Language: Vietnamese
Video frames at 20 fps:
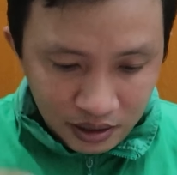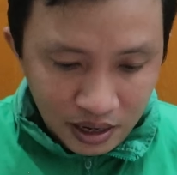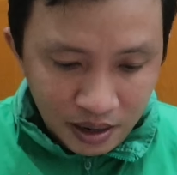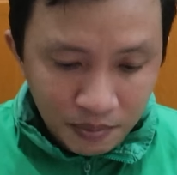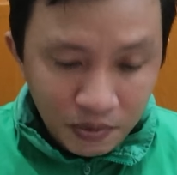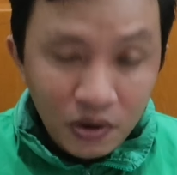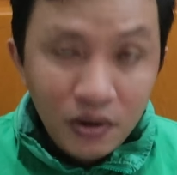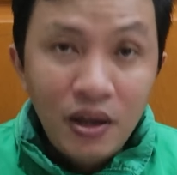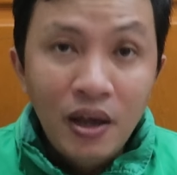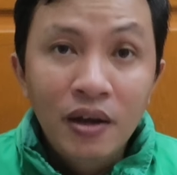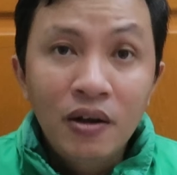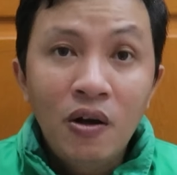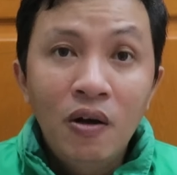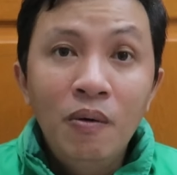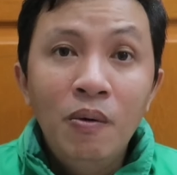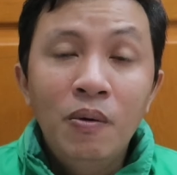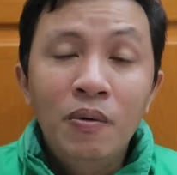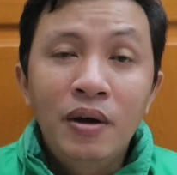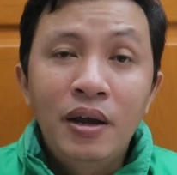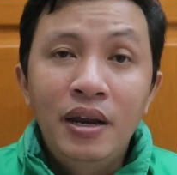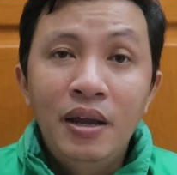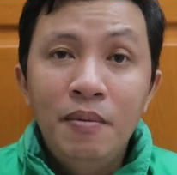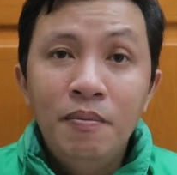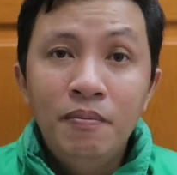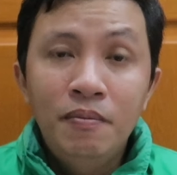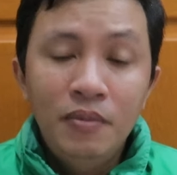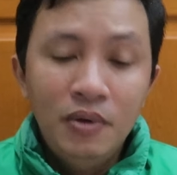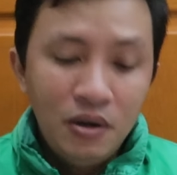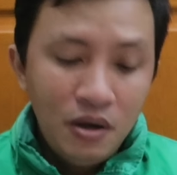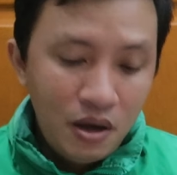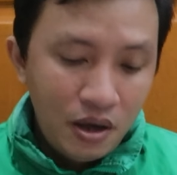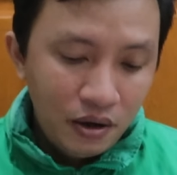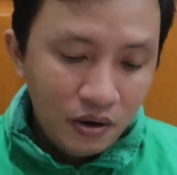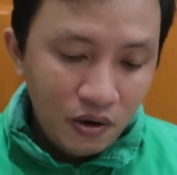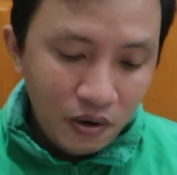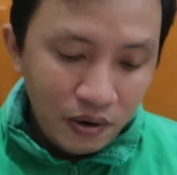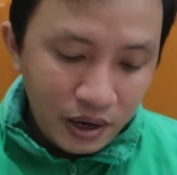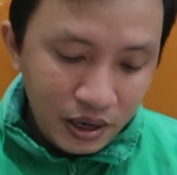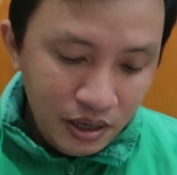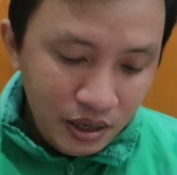em có thể
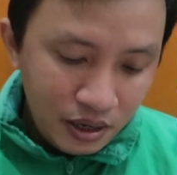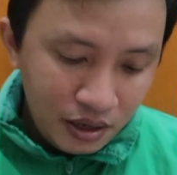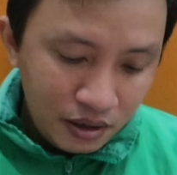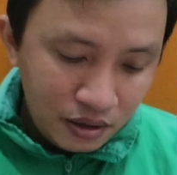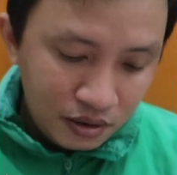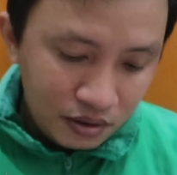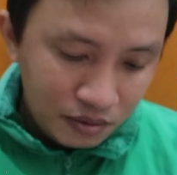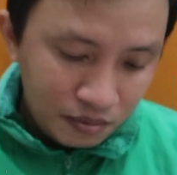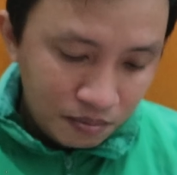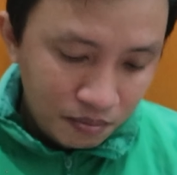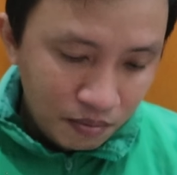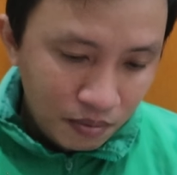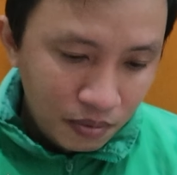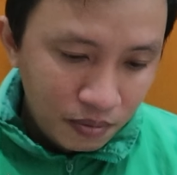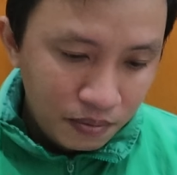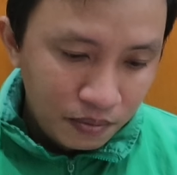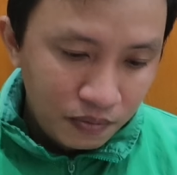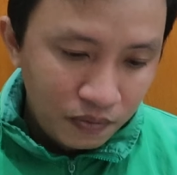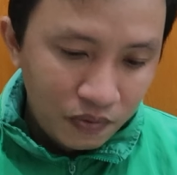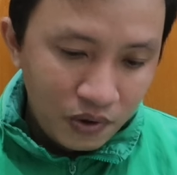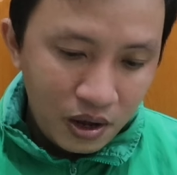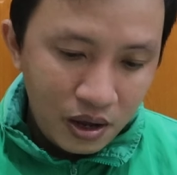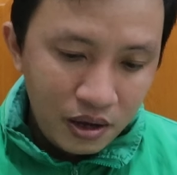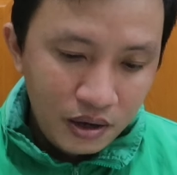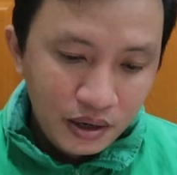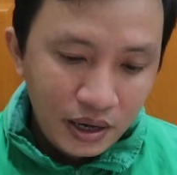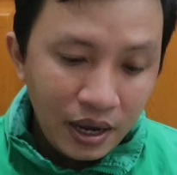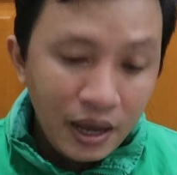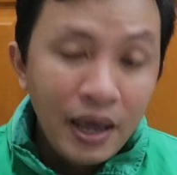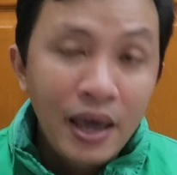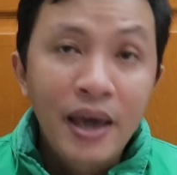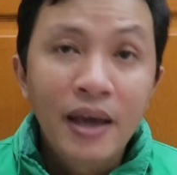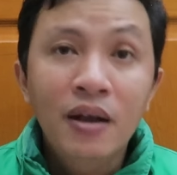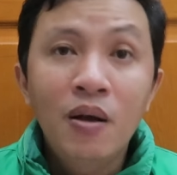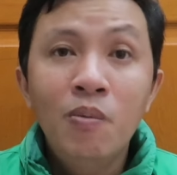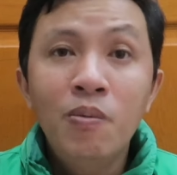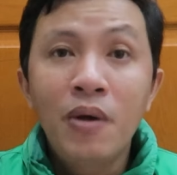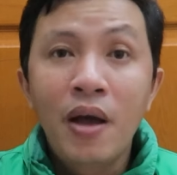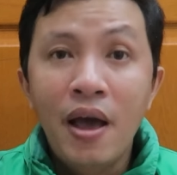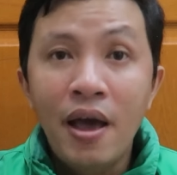có cái nhìn về các cái hãng
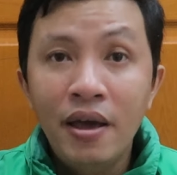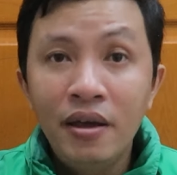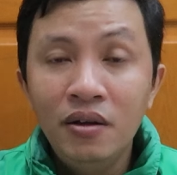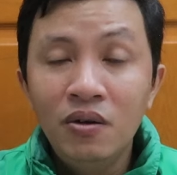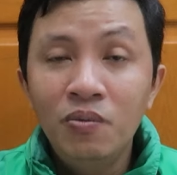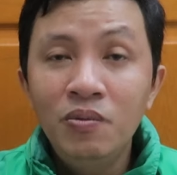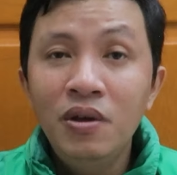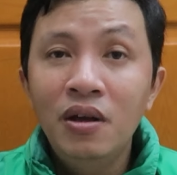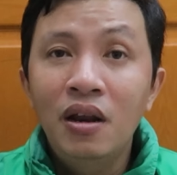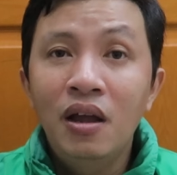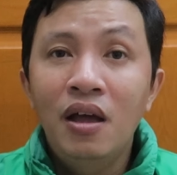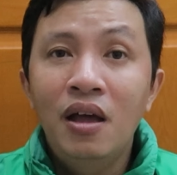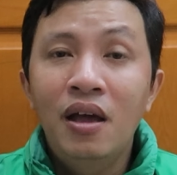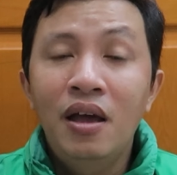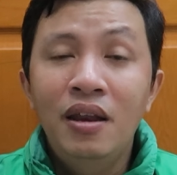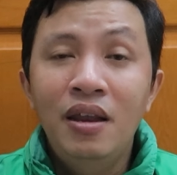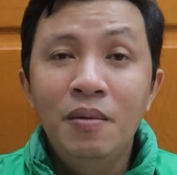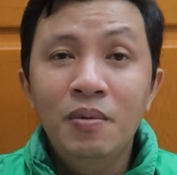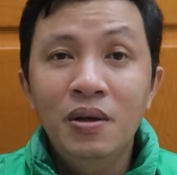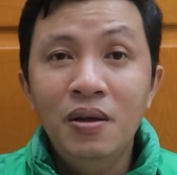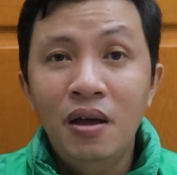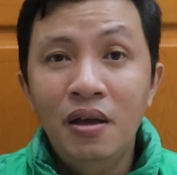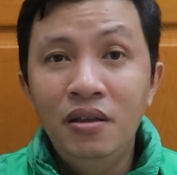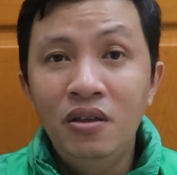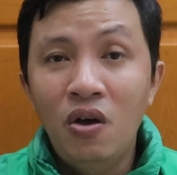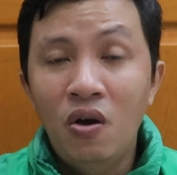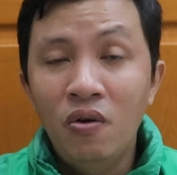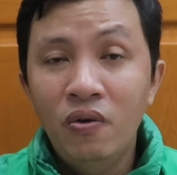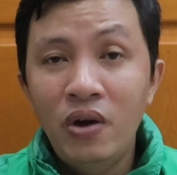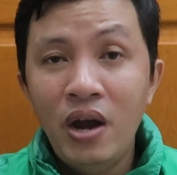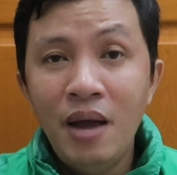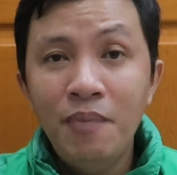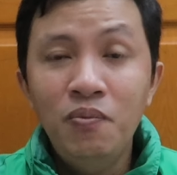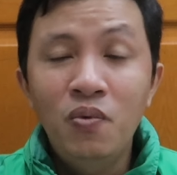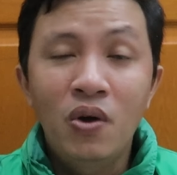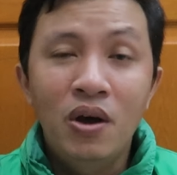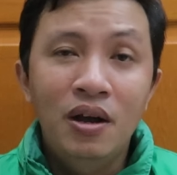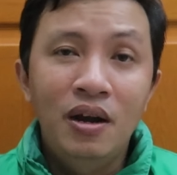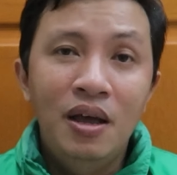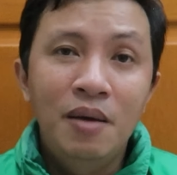công nghệ, cũng như là anh em có thể chọn Grab
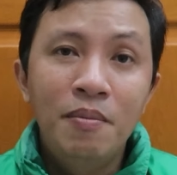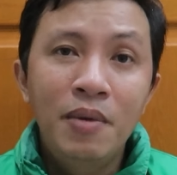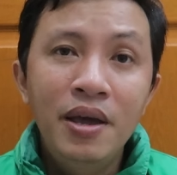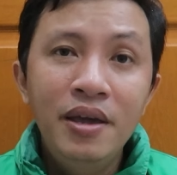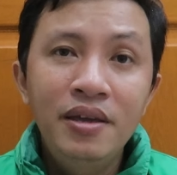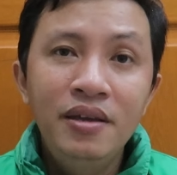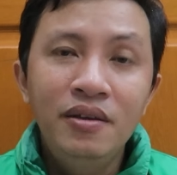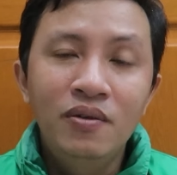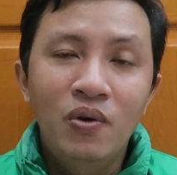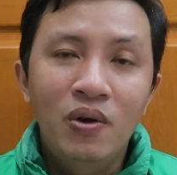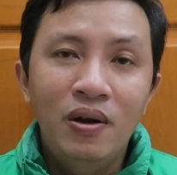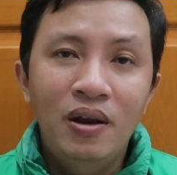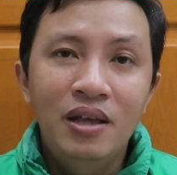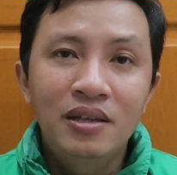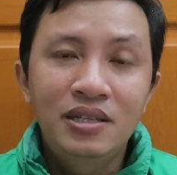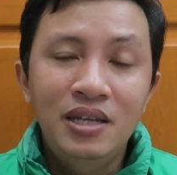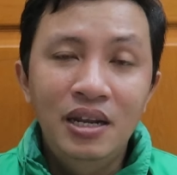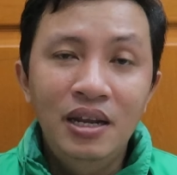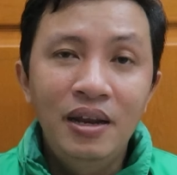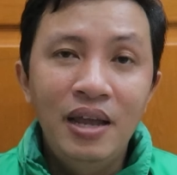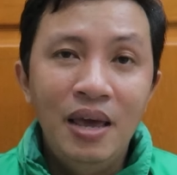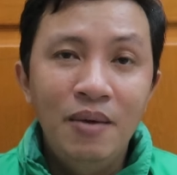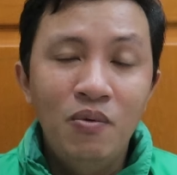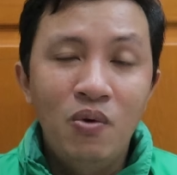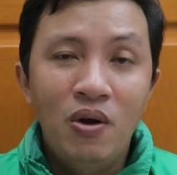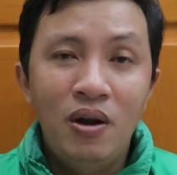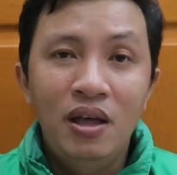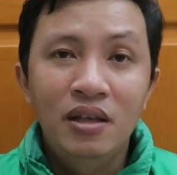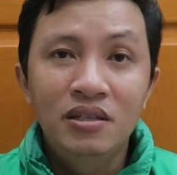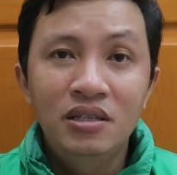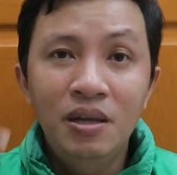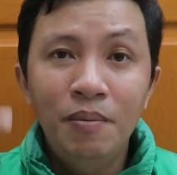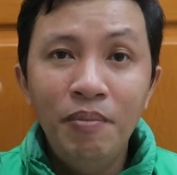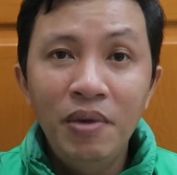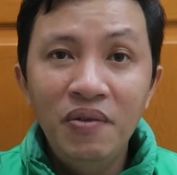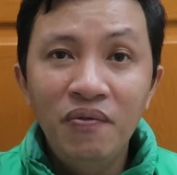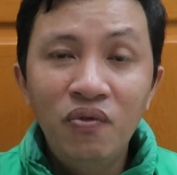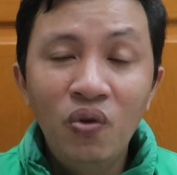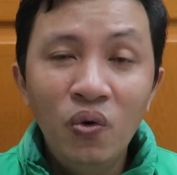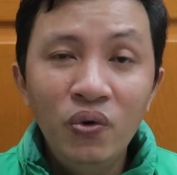hoặc là Be hoặc là Xanh SM hoặc là
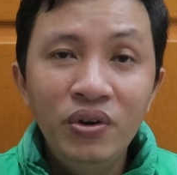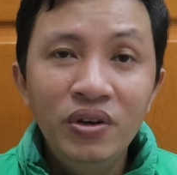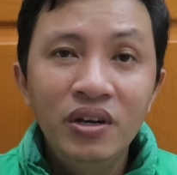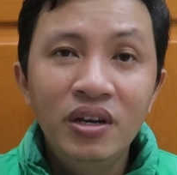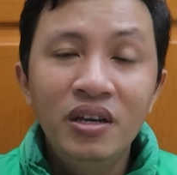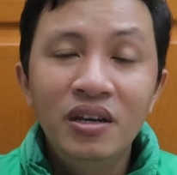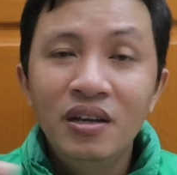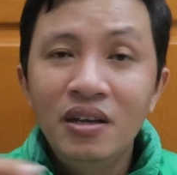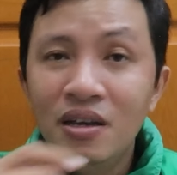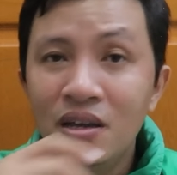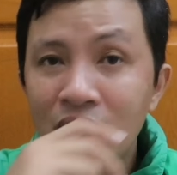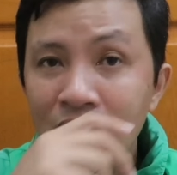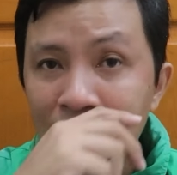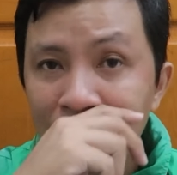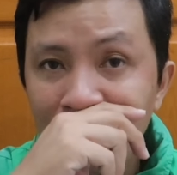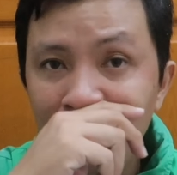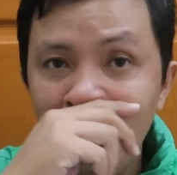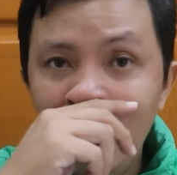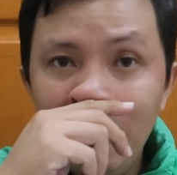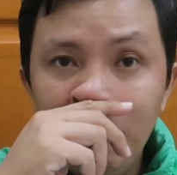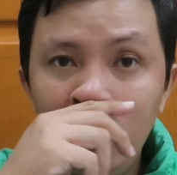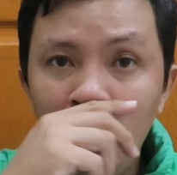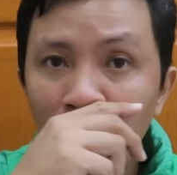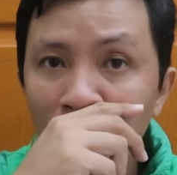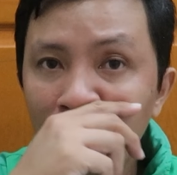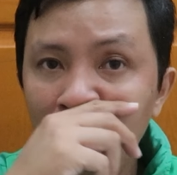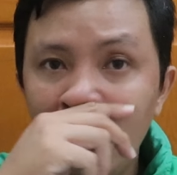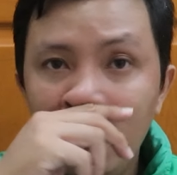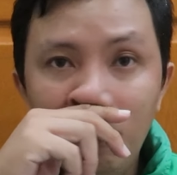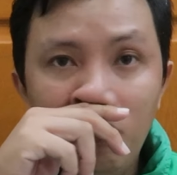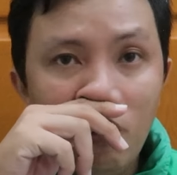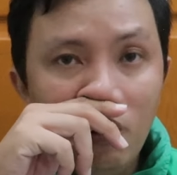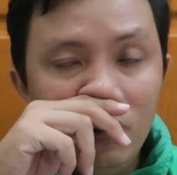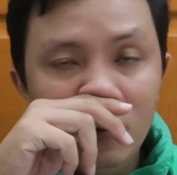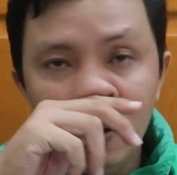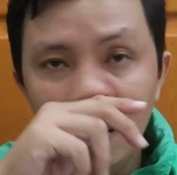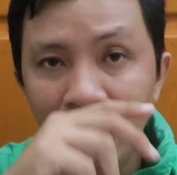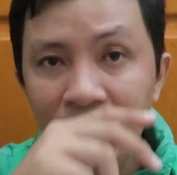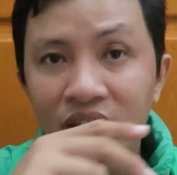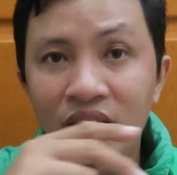ShopeeFood. Nếu anh em chuyên chạy food
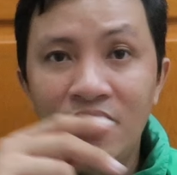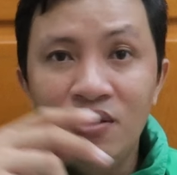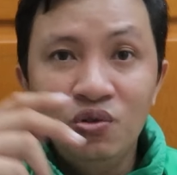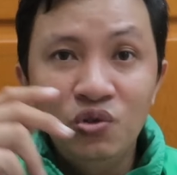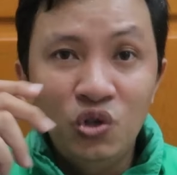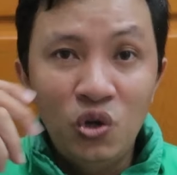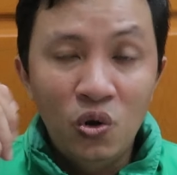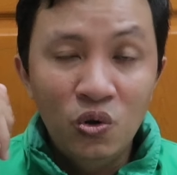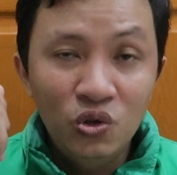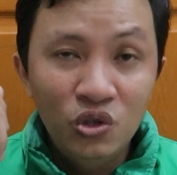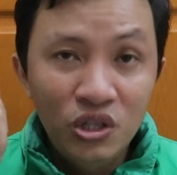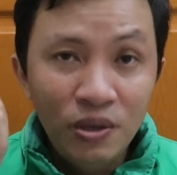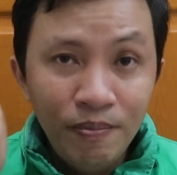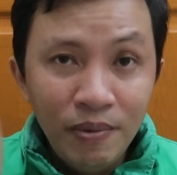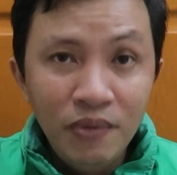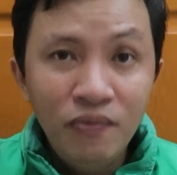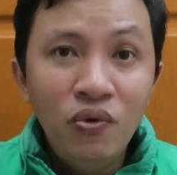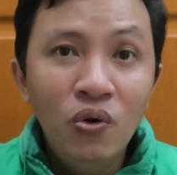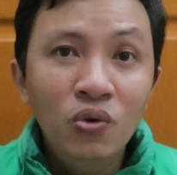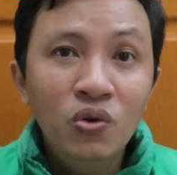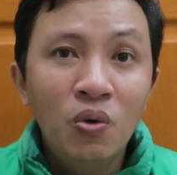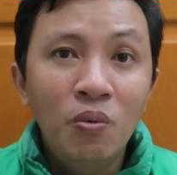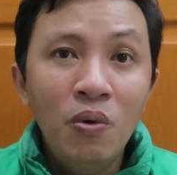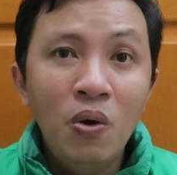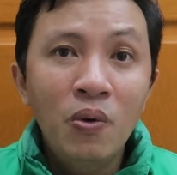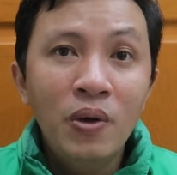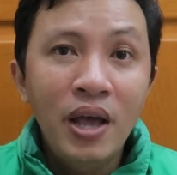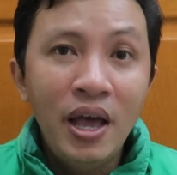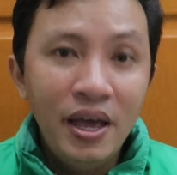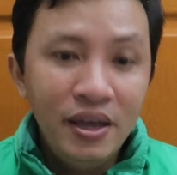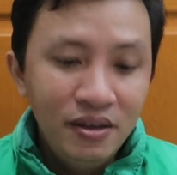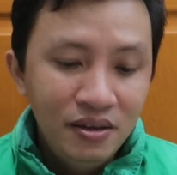có thể chọn ShopeeFood cũng ok,